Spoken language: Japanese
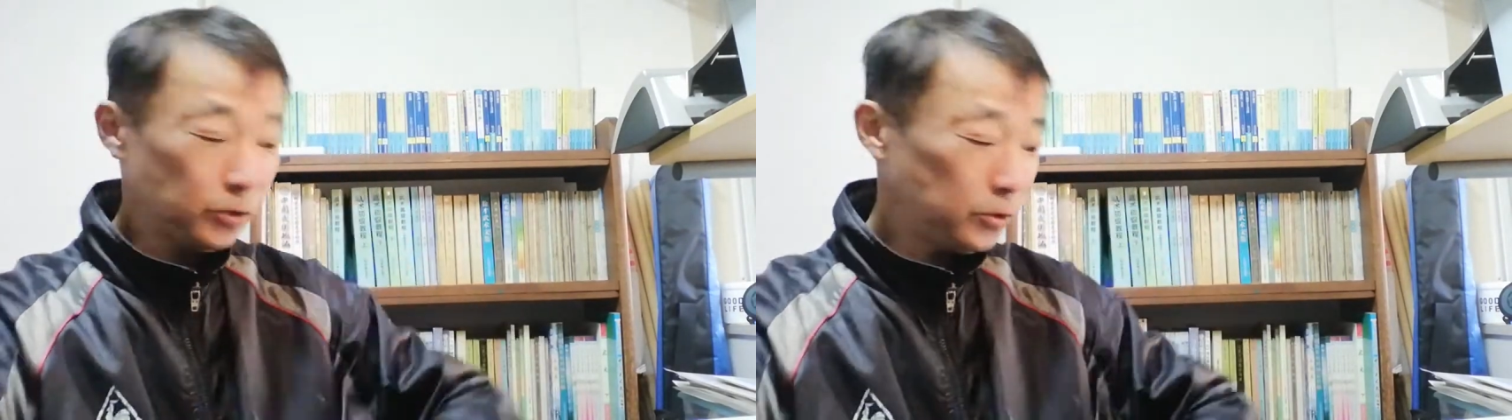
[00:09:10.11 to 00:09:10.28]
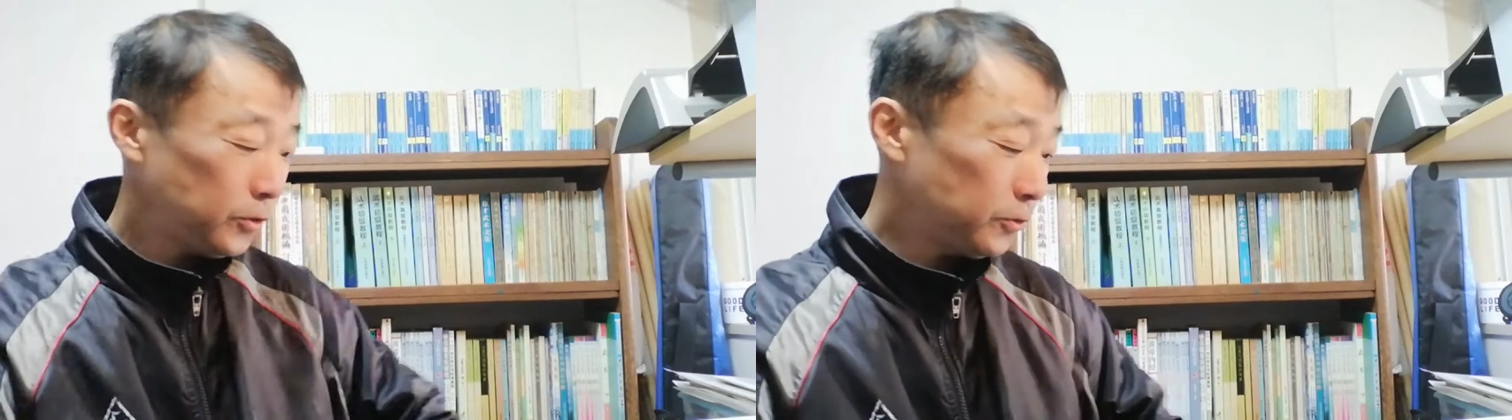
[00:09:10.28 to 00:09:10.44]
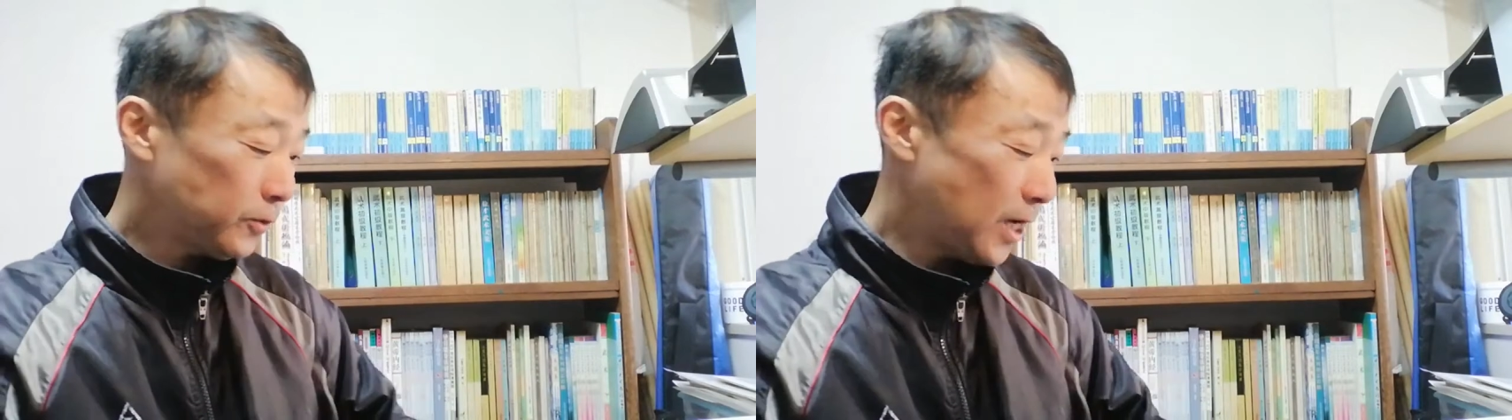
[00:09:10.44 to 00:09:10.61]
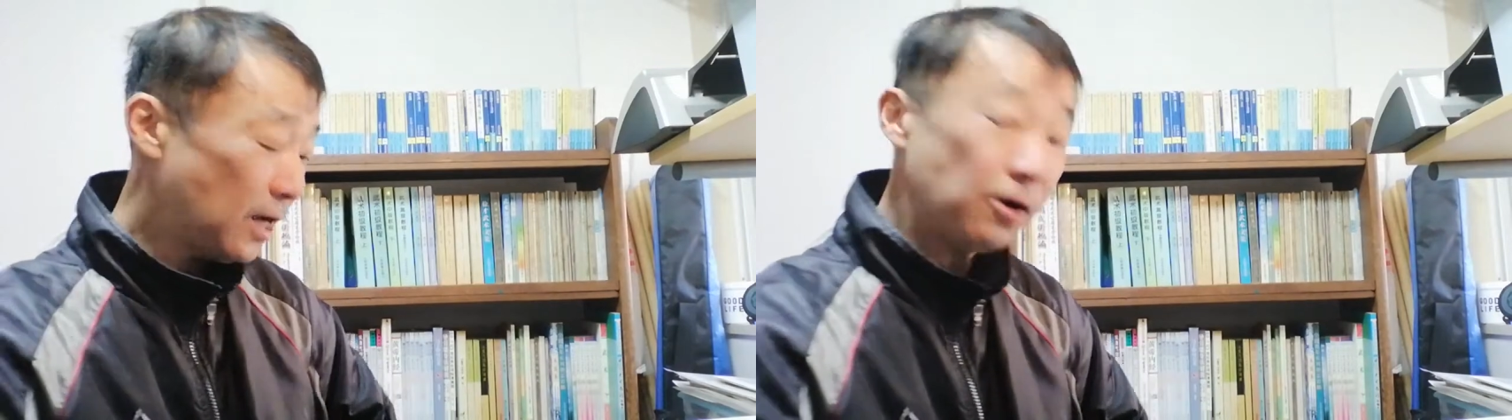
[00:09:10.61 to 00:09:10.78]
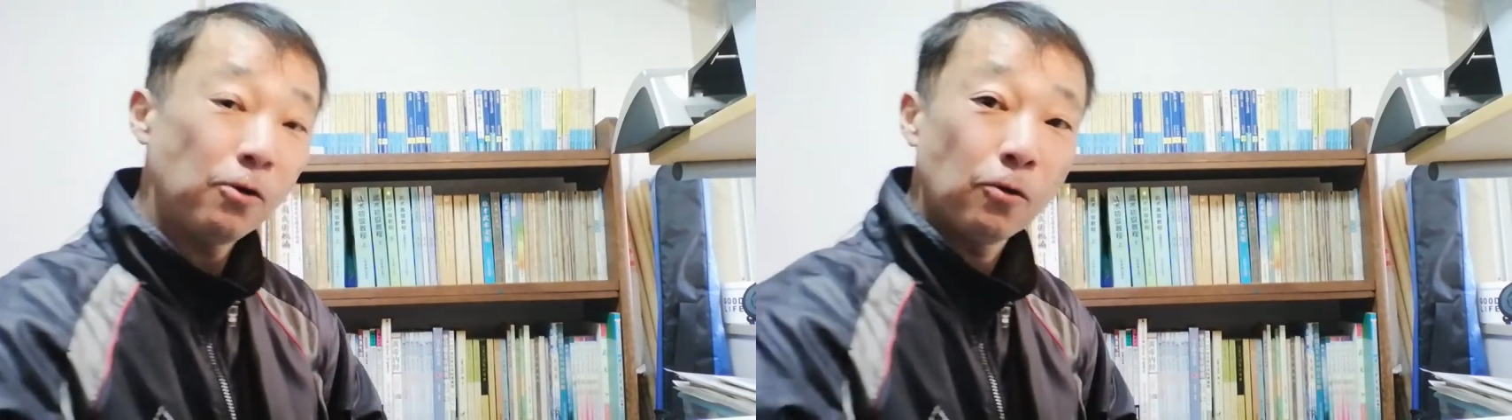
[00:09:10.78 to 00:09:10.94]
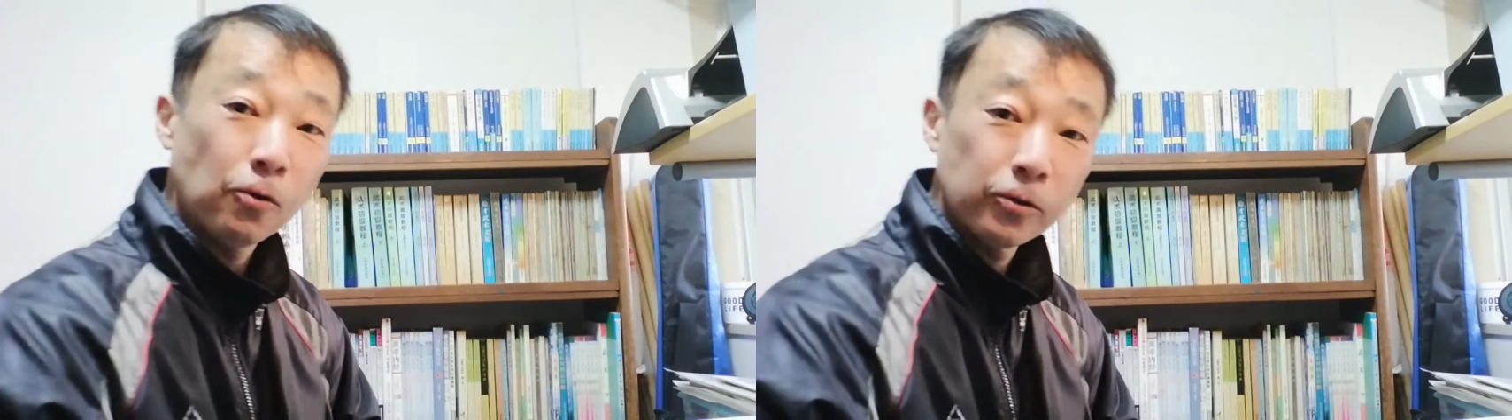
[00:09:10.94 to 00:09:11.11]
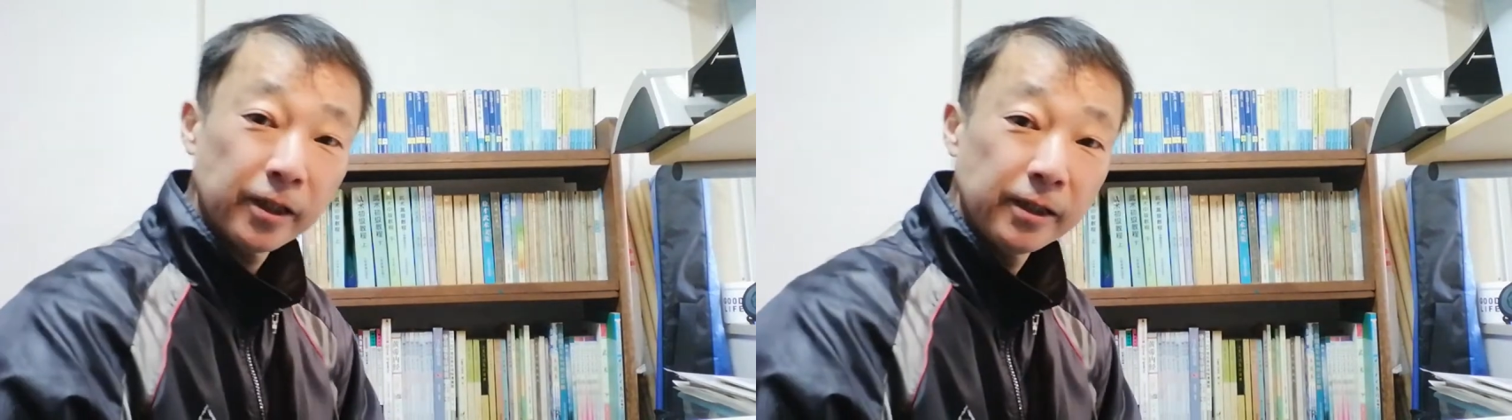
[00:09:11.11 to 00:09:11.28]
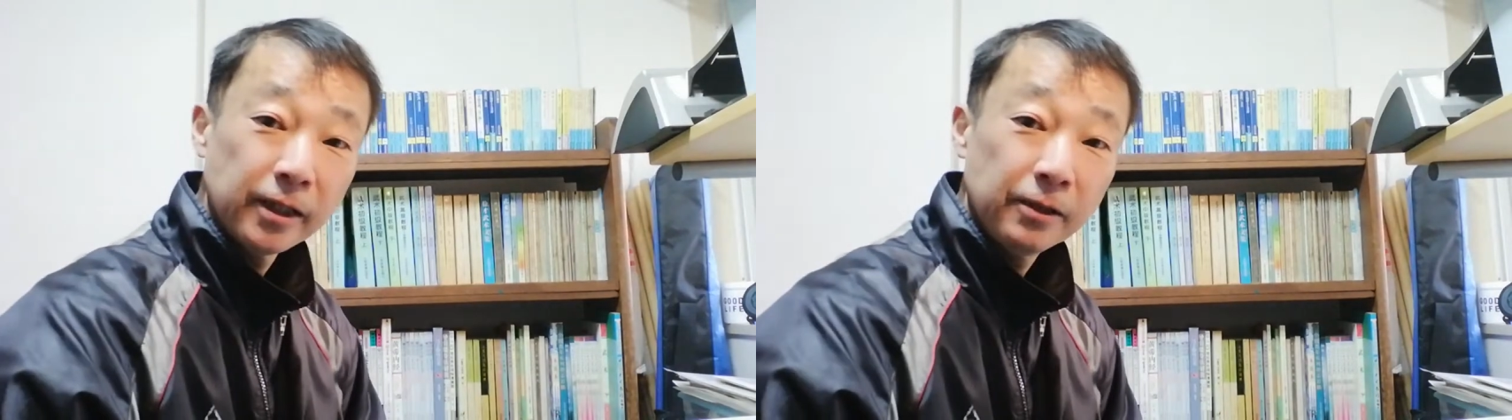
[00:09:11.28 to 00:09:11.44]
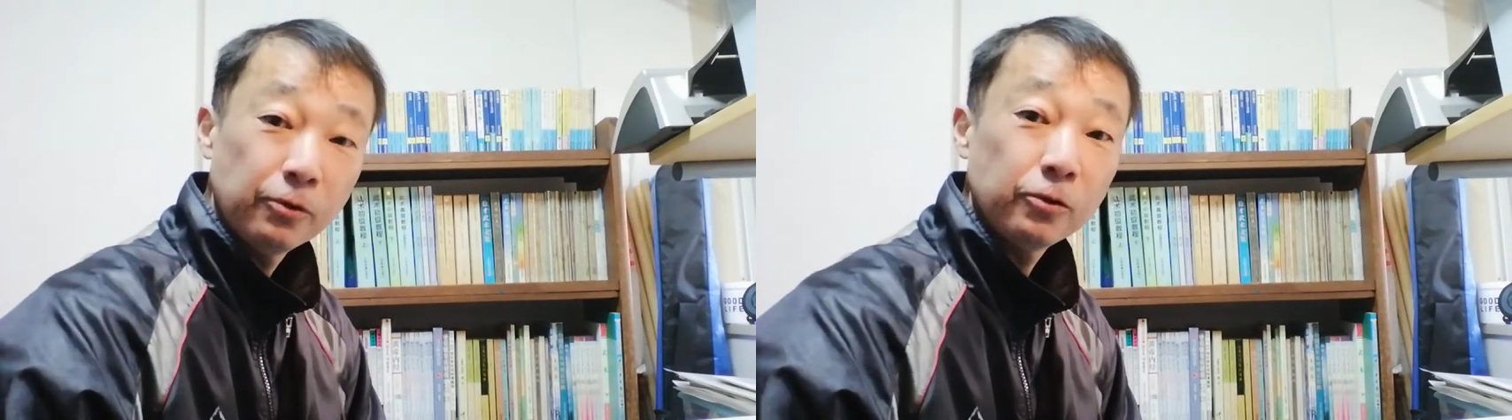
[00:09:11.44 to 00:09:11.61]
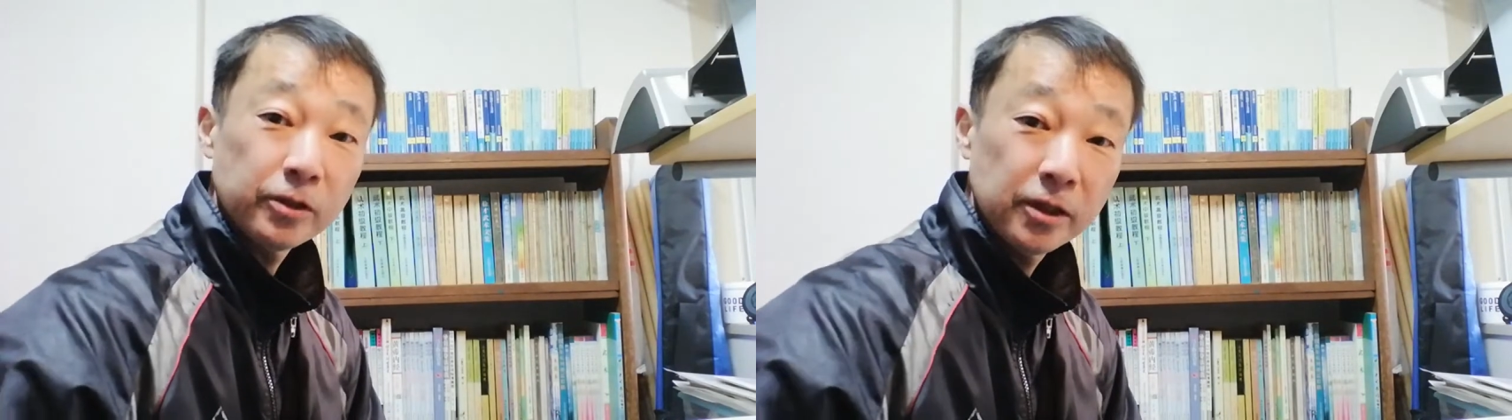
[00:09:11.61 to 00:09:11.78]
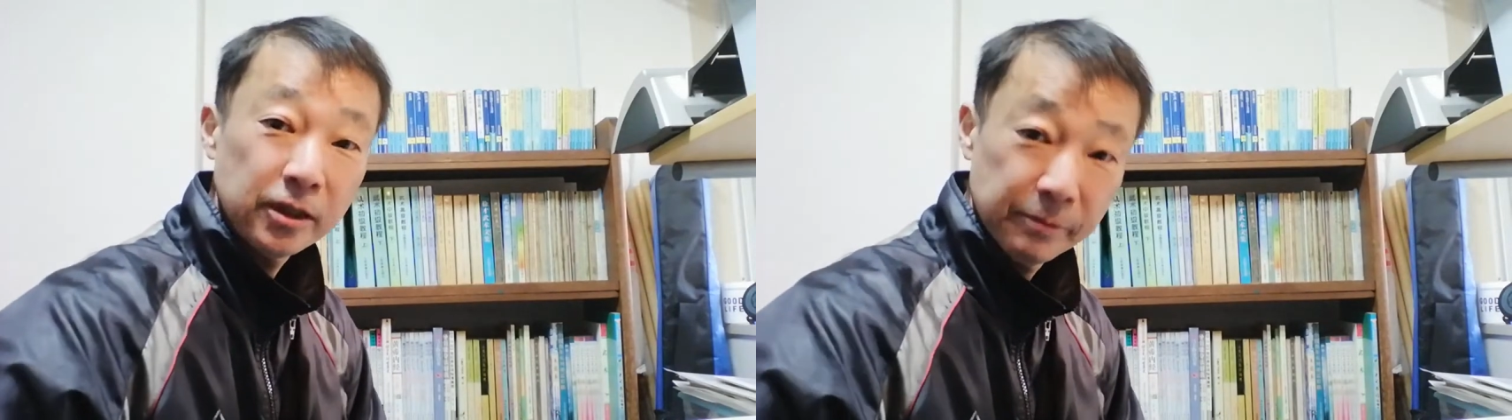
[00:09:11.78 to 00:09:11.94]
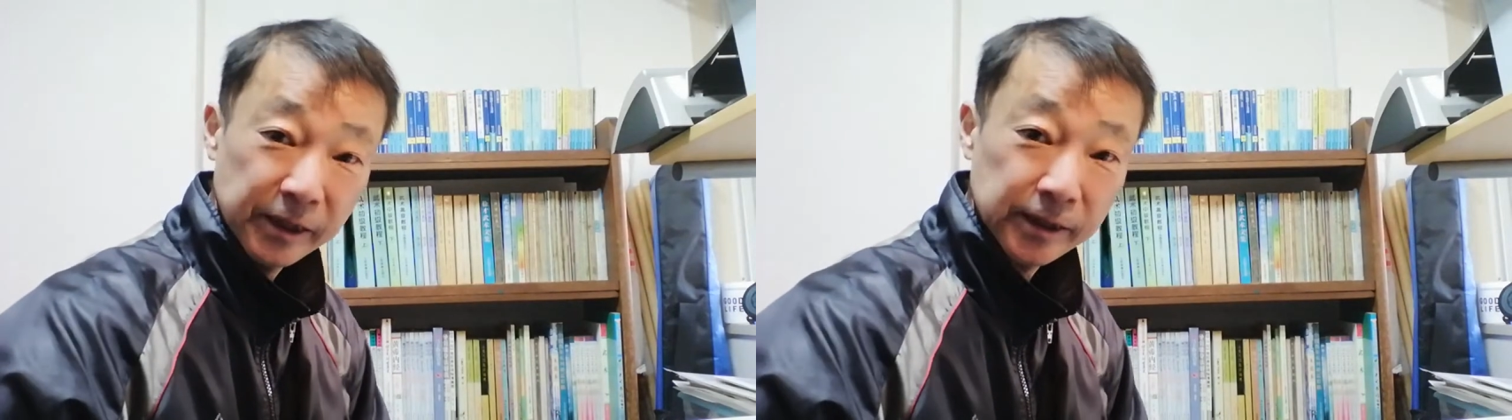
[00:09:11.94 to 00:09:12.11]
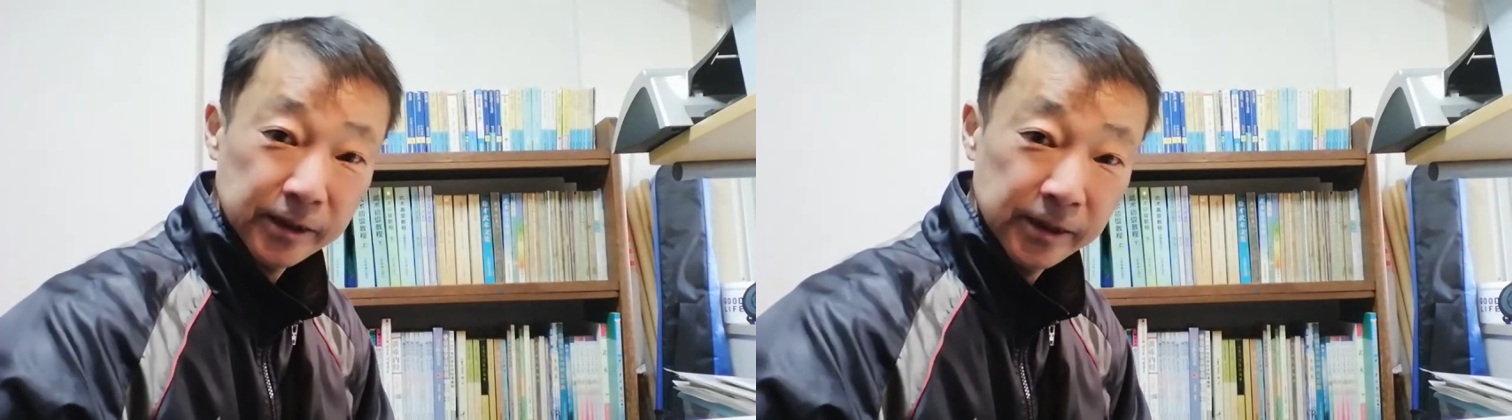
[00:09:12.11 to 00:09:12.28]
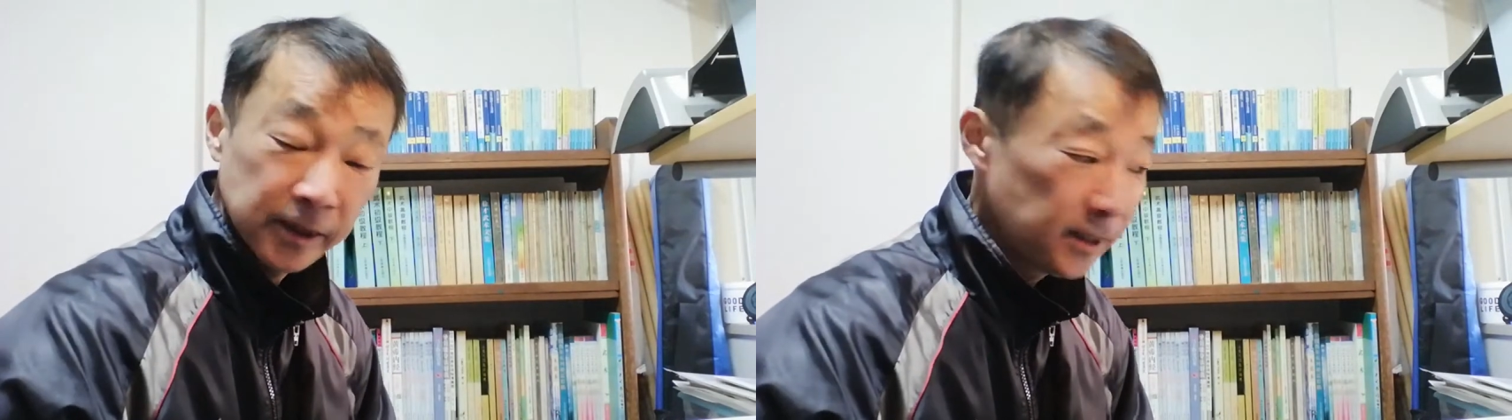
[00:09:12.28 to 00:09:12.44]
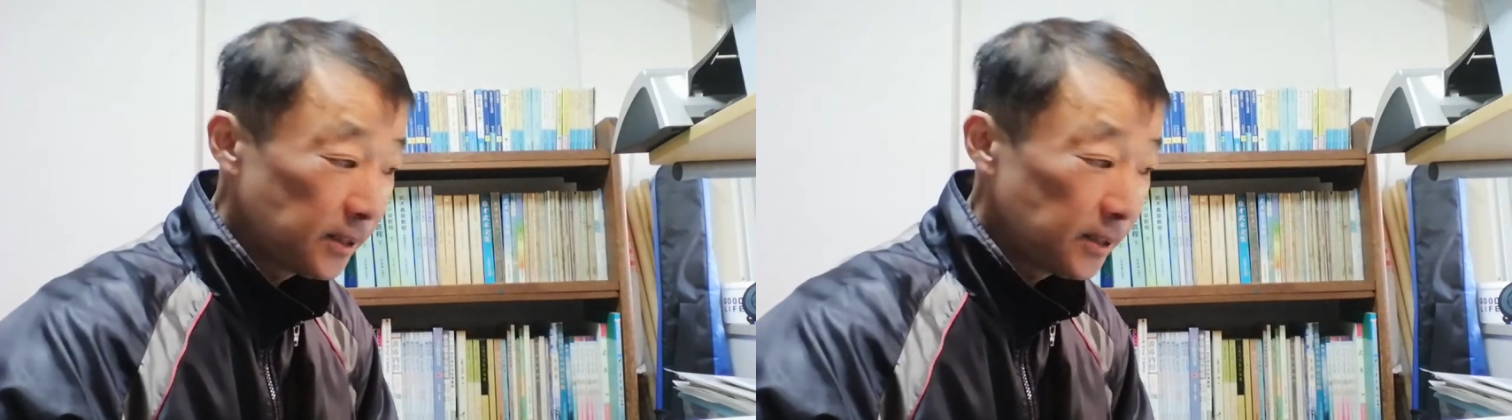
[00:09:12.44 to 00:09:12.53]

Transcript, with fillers: というのが、封建令の意味です。